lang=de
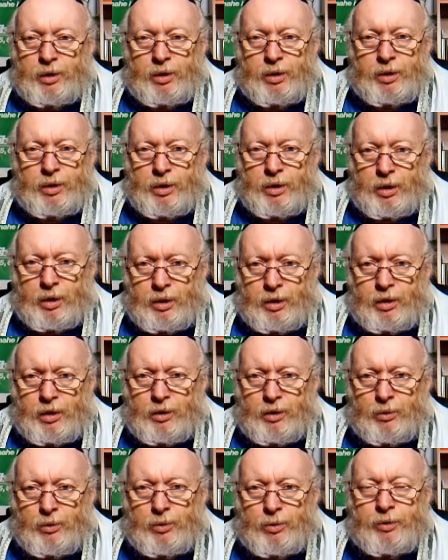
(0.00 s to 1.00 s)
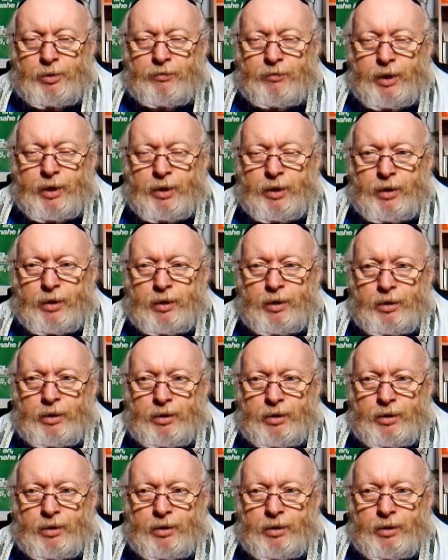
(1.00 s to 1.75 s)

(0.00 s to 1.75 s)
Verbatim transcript: dass ich groß werde,